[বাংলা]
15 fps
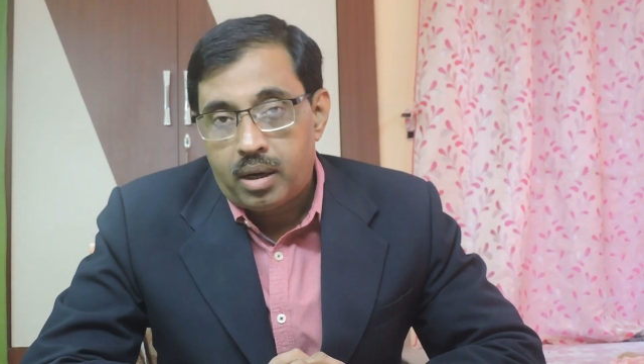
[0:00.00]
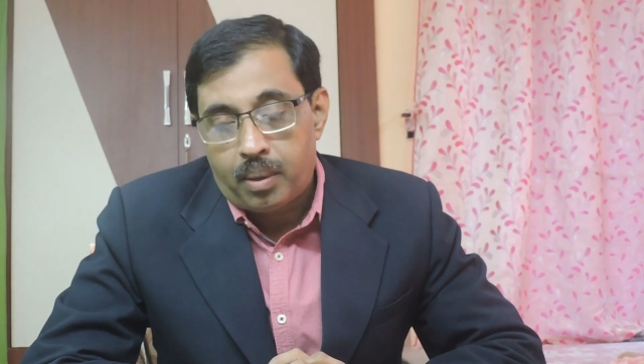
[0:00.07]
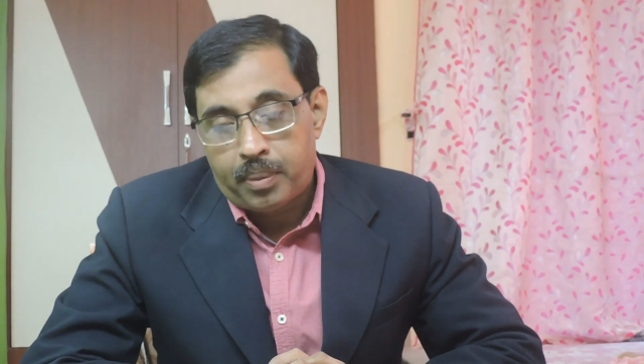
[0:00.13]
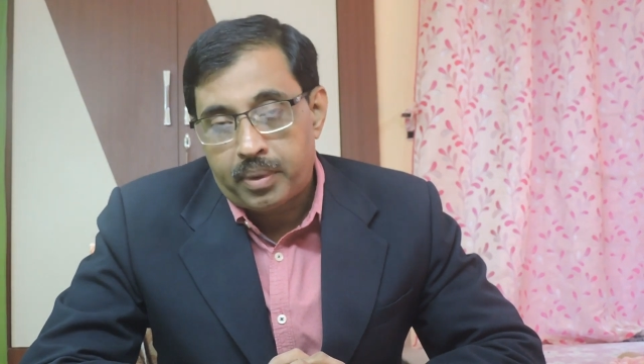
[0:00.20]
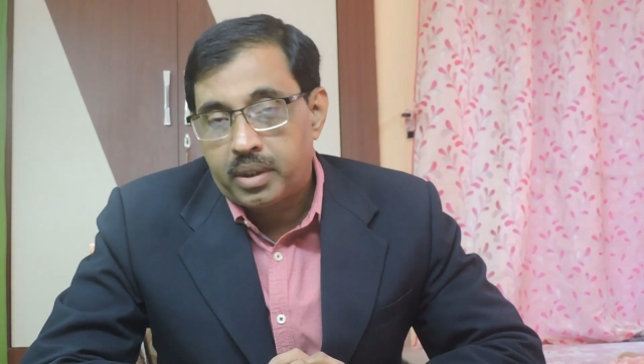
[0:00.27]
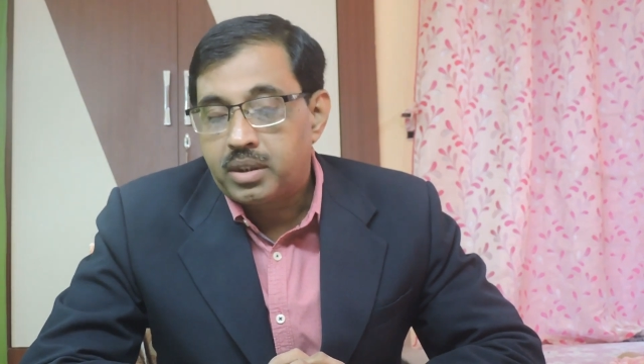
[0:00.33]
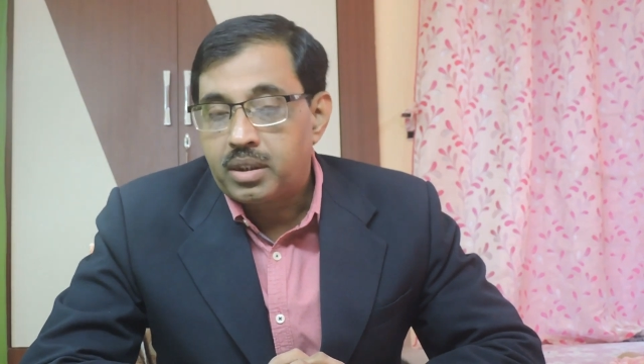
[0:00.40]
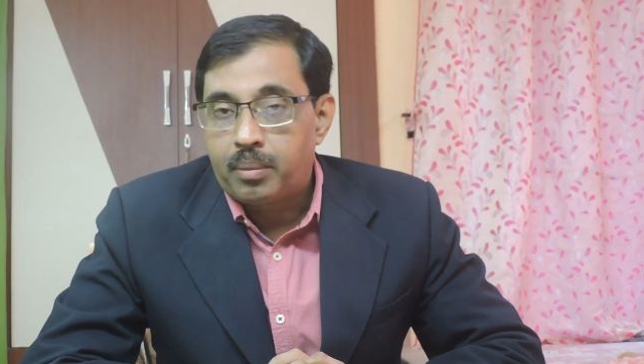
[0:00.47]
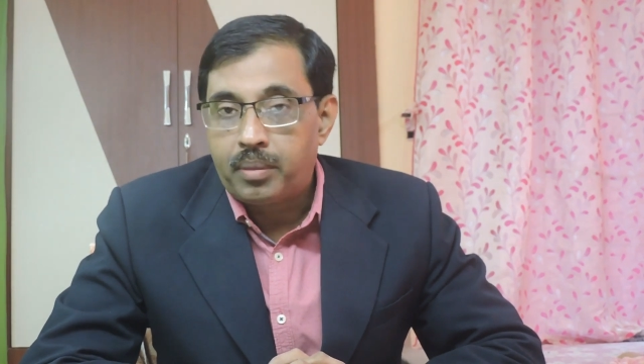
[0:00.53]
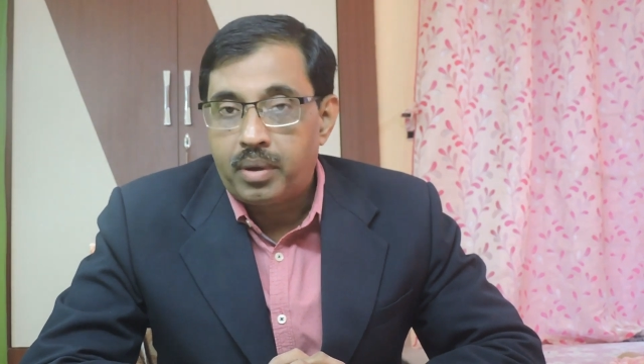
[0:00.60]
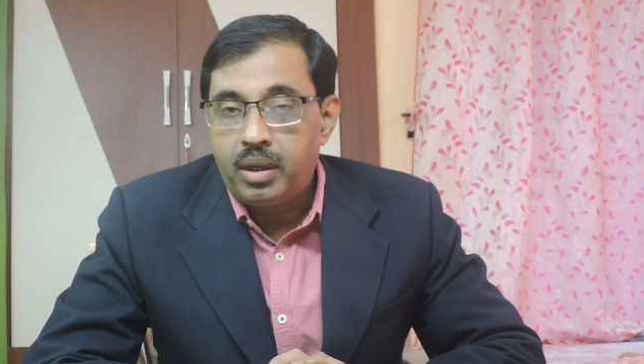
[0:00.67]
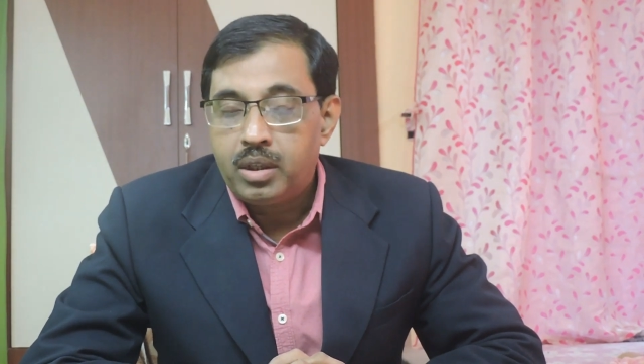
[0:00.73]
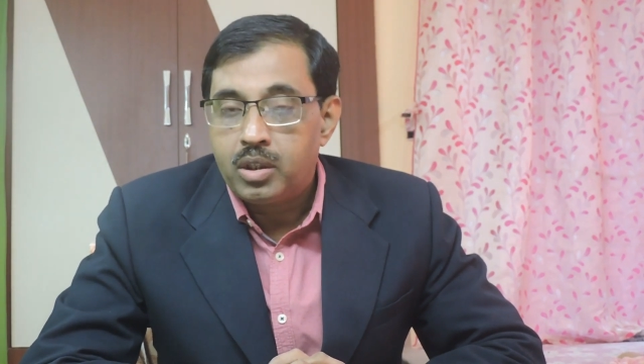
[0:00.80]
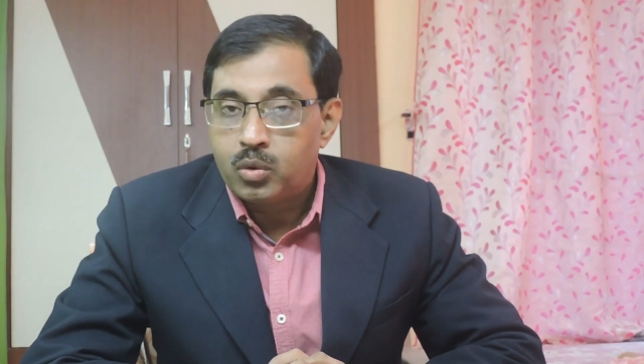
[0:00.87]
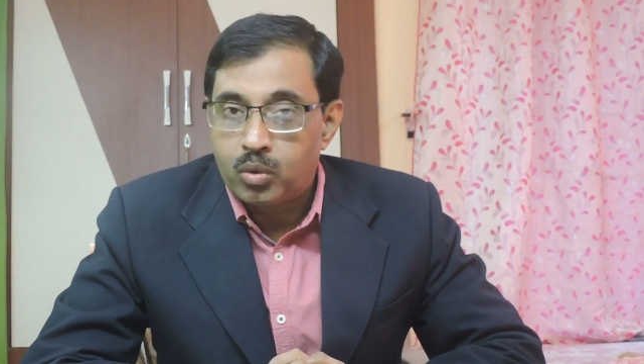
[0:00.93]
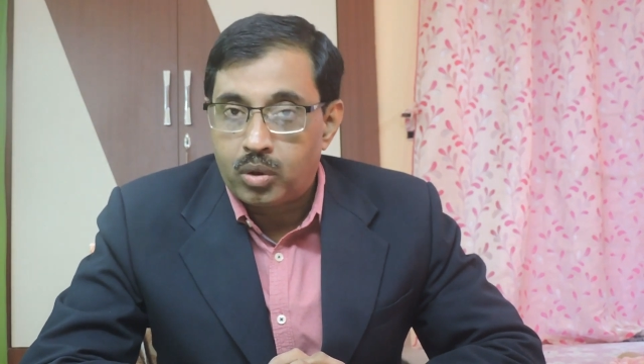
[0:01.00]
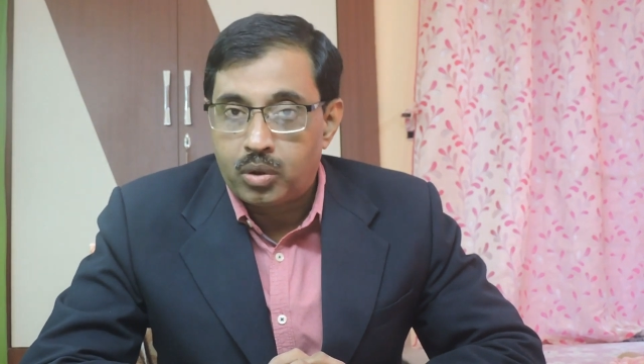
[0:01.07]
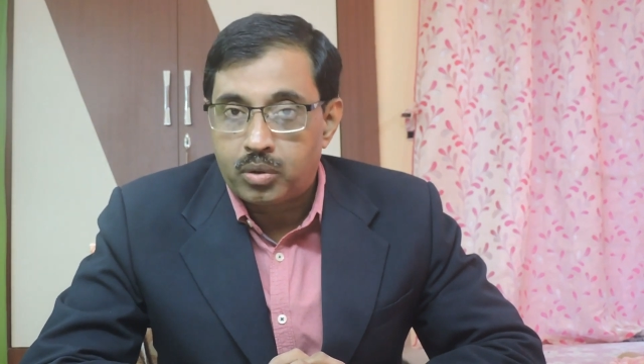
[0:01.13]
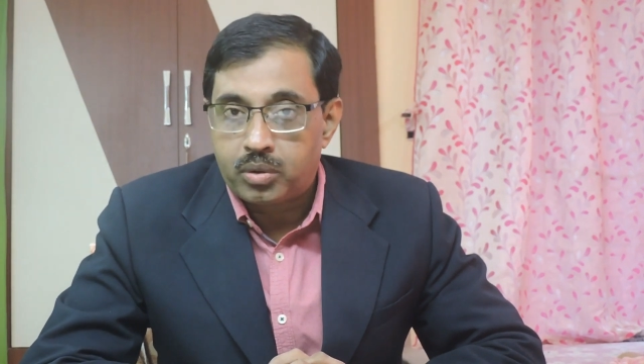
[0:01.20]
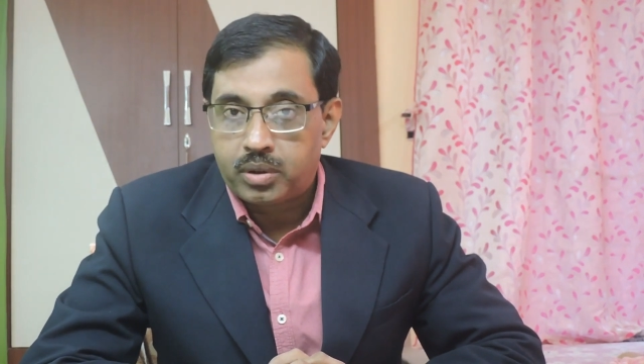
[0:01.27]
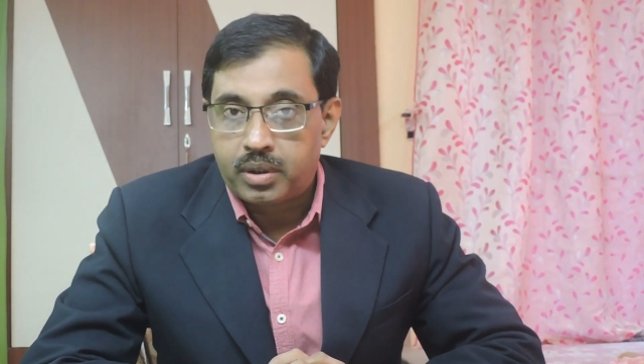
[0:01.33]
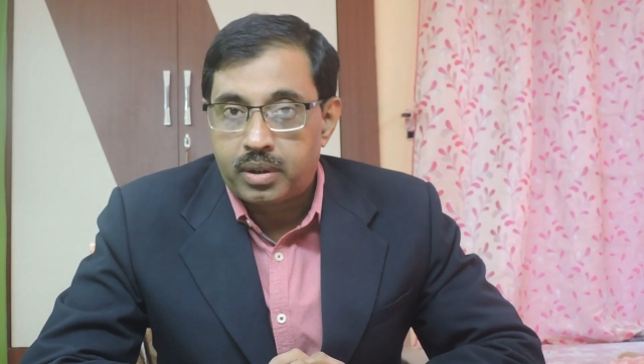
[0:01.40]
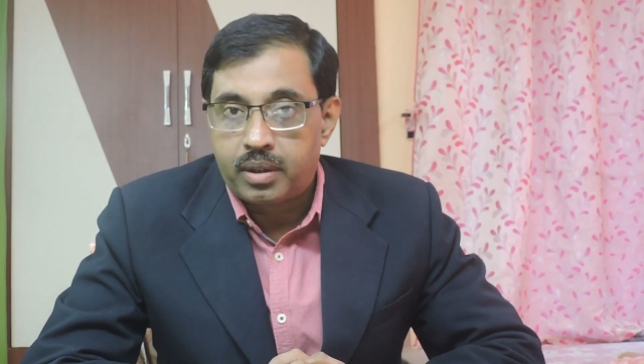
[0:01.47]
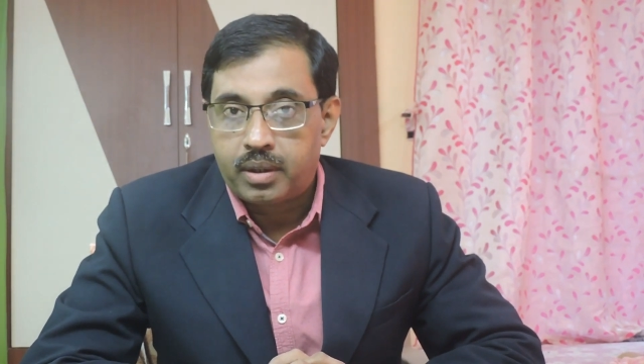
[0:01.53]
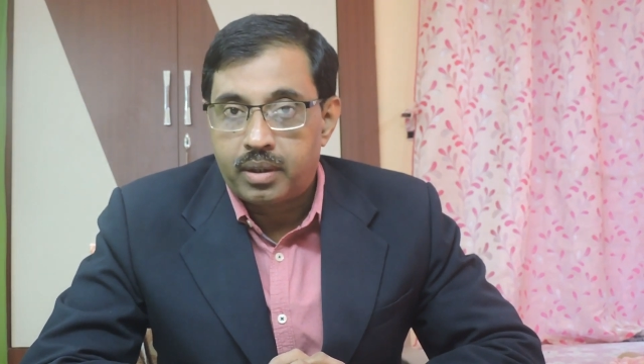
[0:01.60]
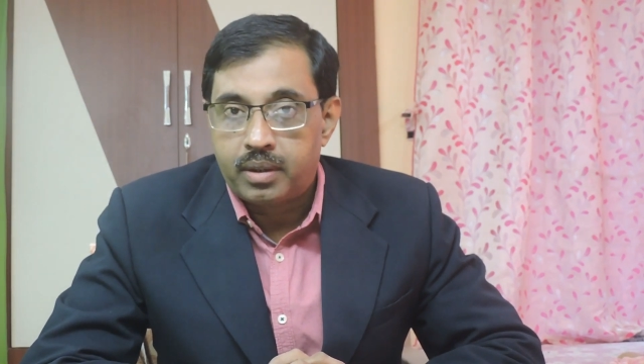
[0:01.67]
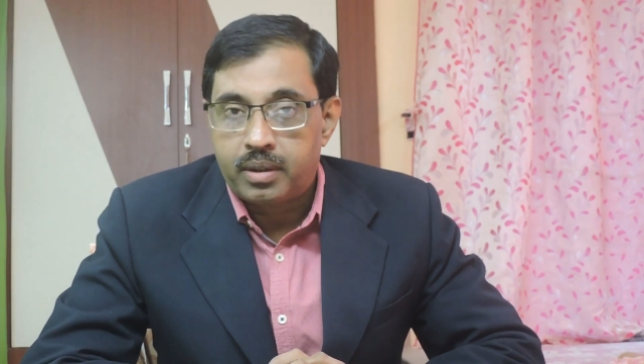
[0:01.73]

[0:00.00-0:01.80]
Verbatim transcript: আপনাদের সামনে তুলে ধরছি